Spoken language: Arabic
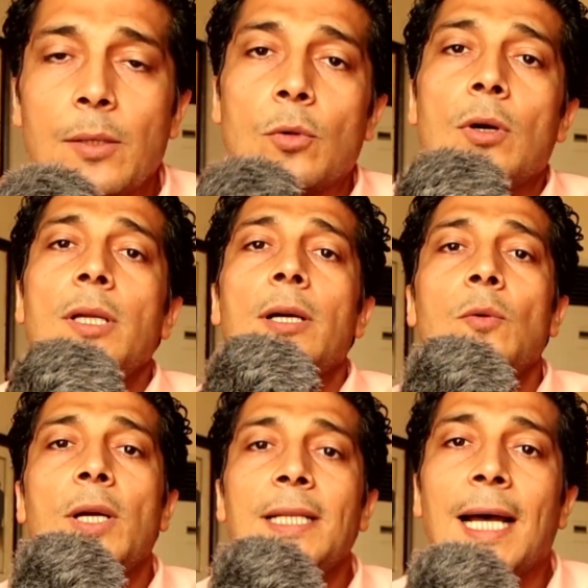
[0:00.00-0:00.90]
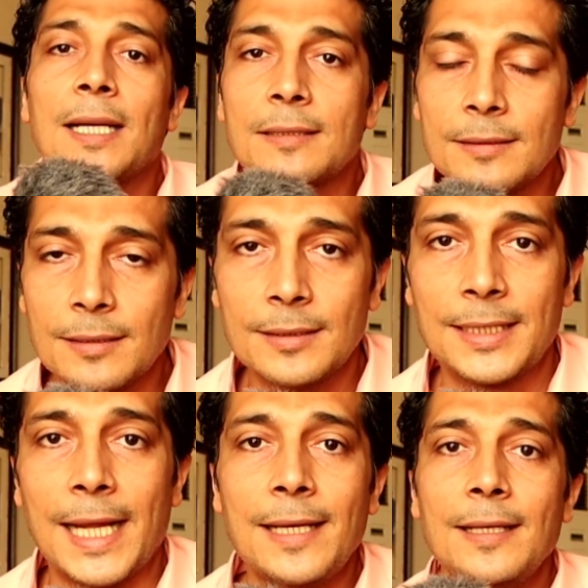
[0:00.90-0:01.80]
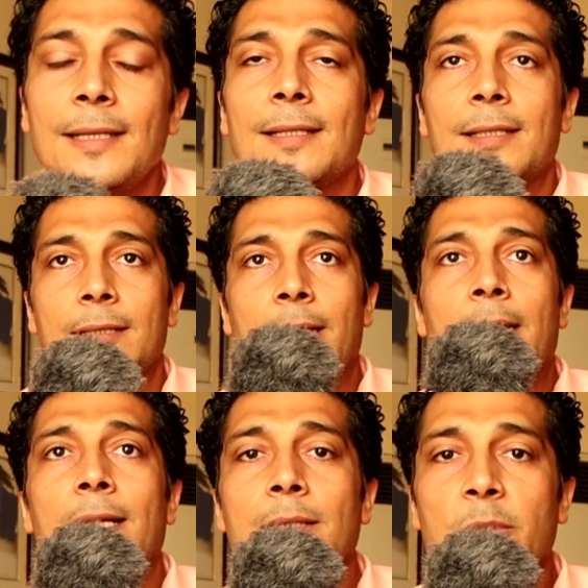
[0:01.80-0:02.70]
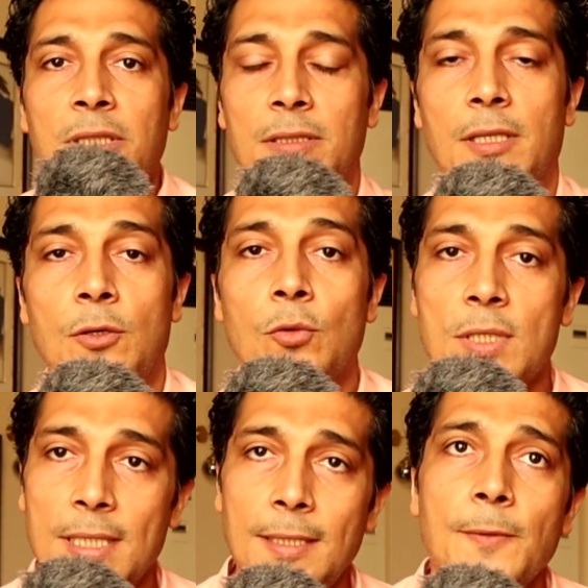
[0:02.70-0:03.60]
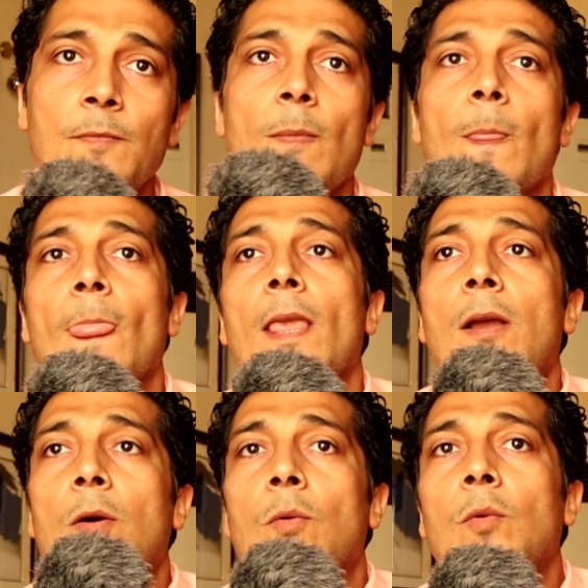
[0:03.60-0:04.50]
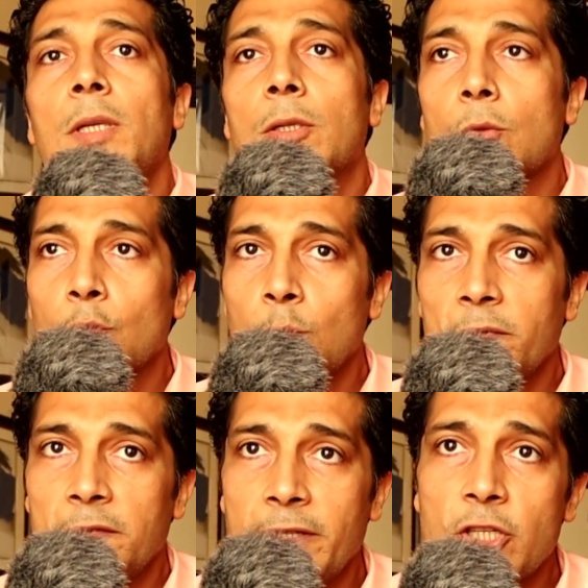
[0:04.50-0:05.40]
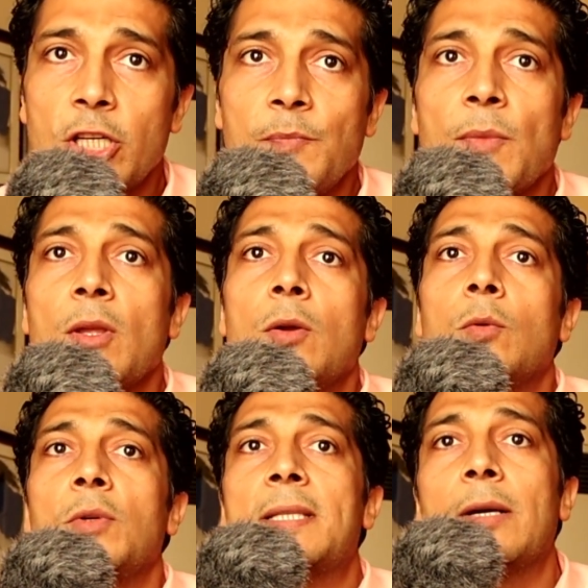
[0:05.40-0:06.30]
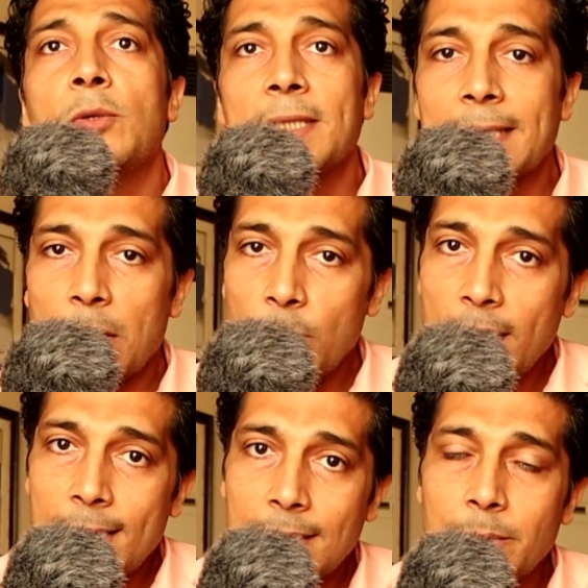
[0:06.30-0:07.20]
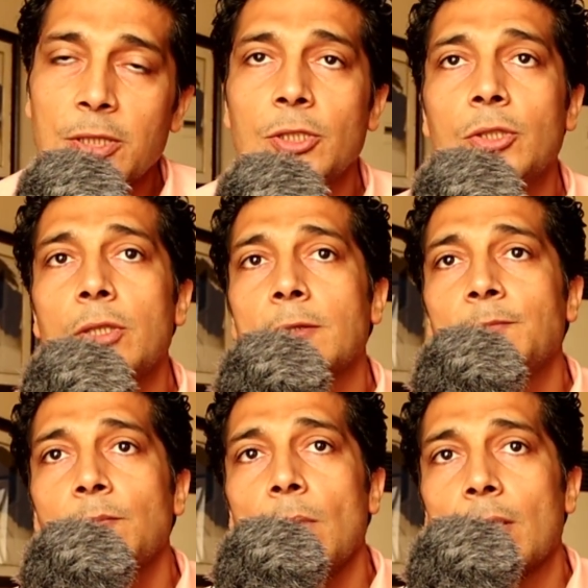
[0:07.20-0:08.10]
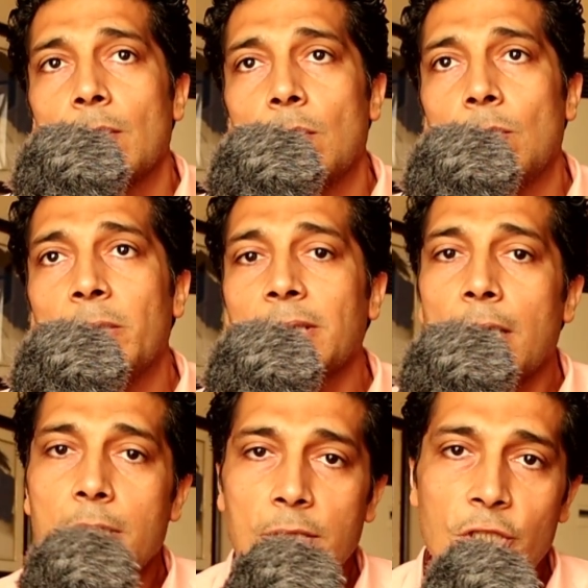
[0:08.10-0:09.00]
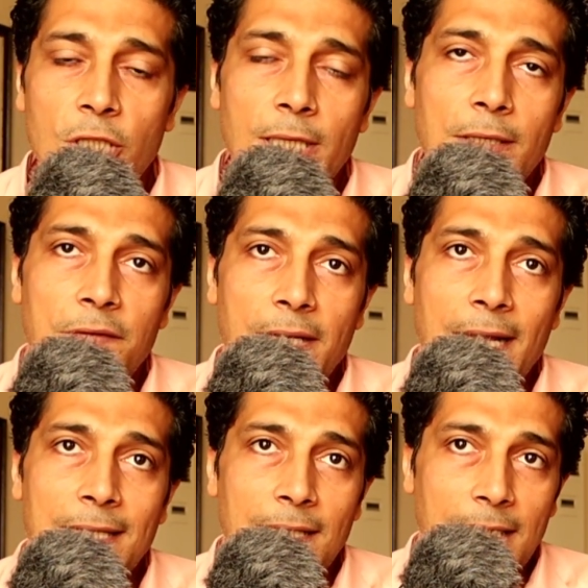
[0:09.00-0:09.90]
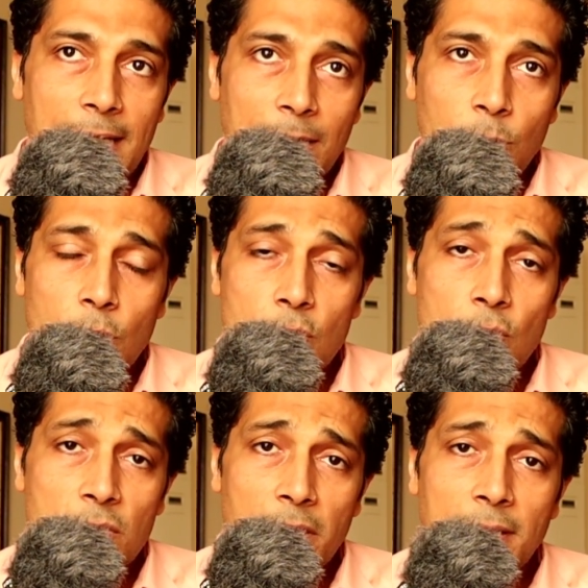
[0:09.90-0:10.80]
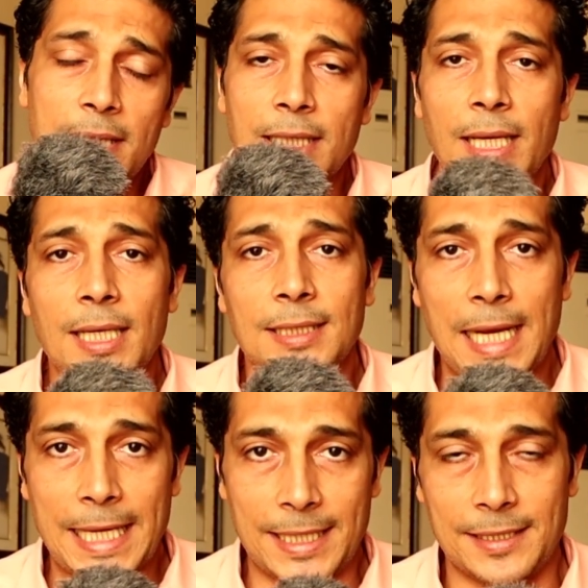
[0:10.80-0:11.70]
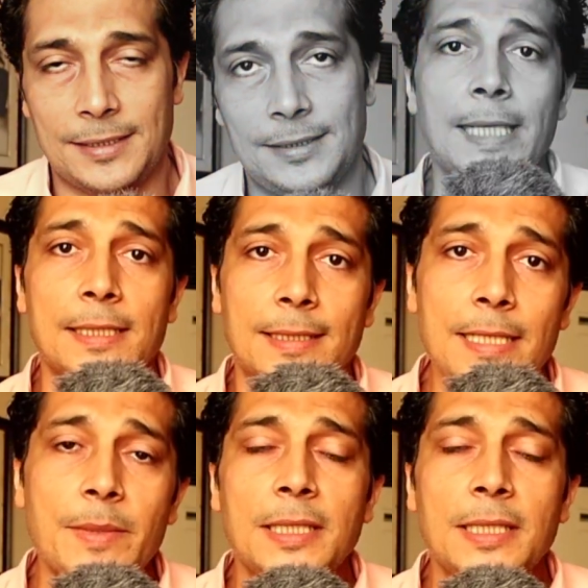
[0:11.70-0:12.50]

الوقايه هو ان حضرتك تقلل على قد ما تقدر الكوكسيديا والرطوبه في الفرشه وتزود التهويه على قد ما تقدر وما تعرضش الفراخ للاجهاد خصوصا الاجهاد الحراري يعني دايما